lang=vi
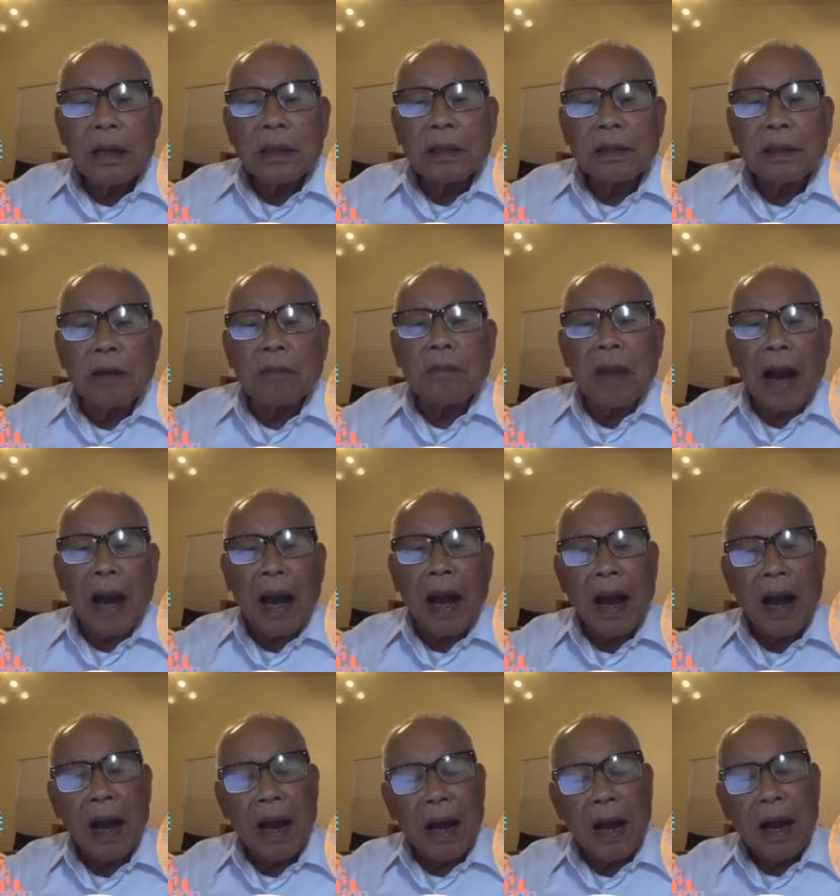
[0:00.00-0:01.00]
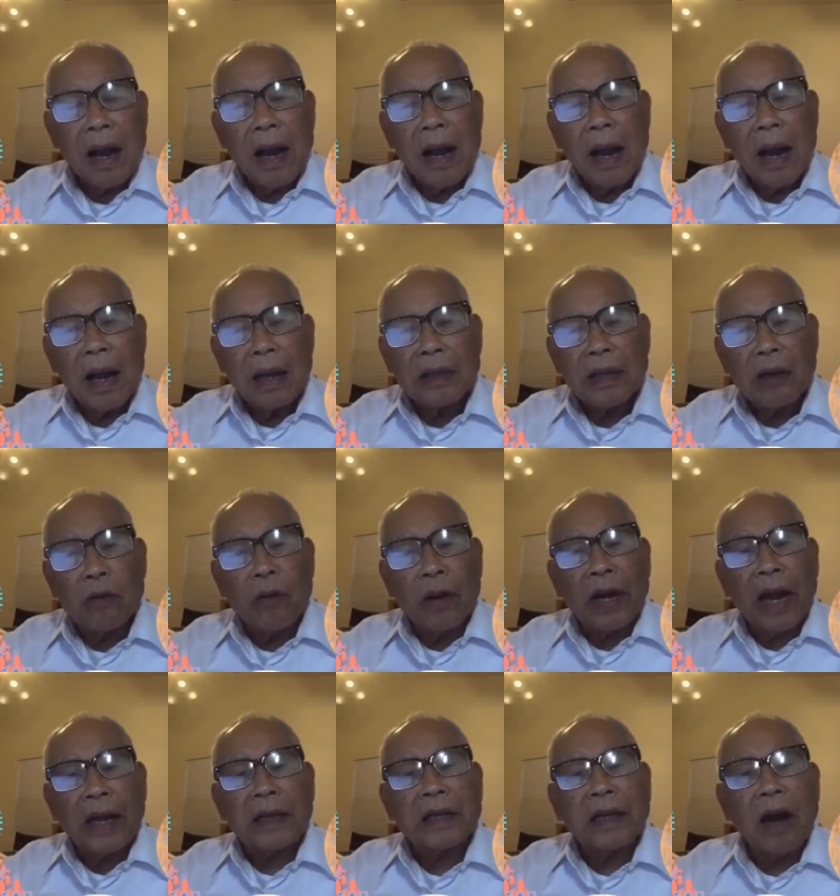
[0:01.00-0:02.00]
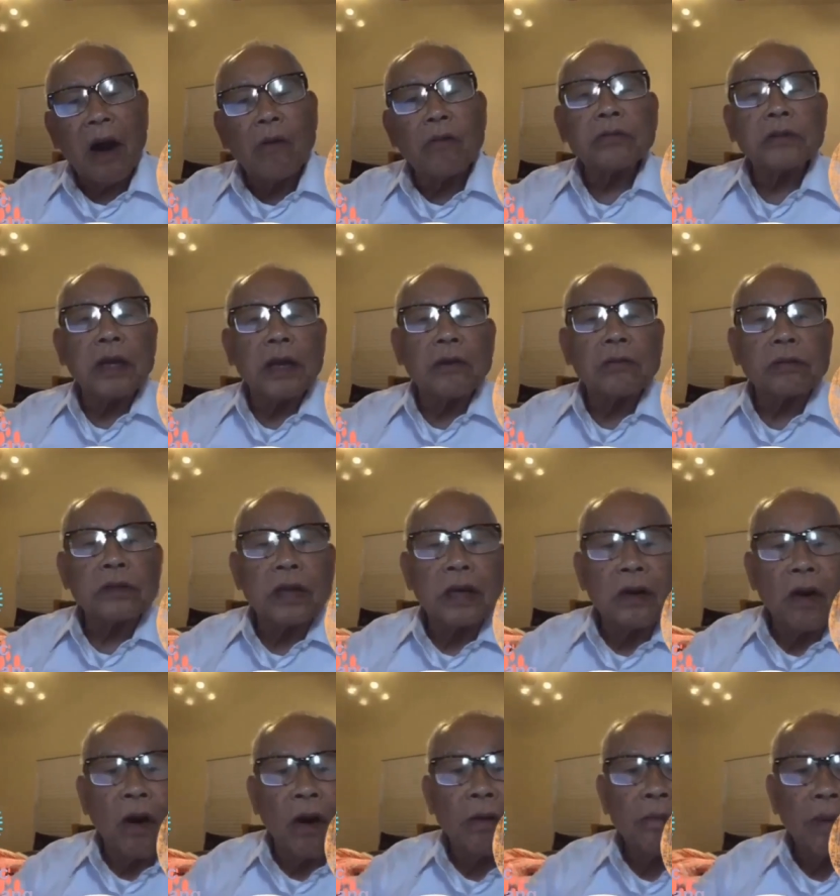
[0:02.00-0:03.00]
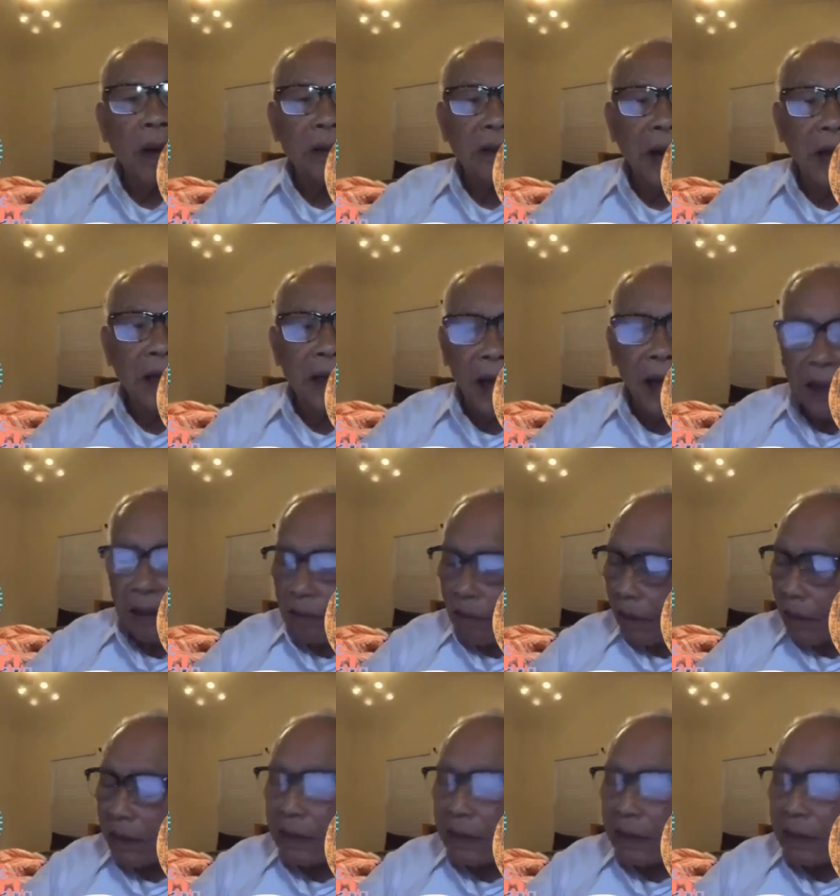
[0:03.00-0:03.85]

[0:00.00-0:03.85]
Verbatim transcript: Nhưng mà chính quyền Anh không chịu sửa đổi mà trái lại còn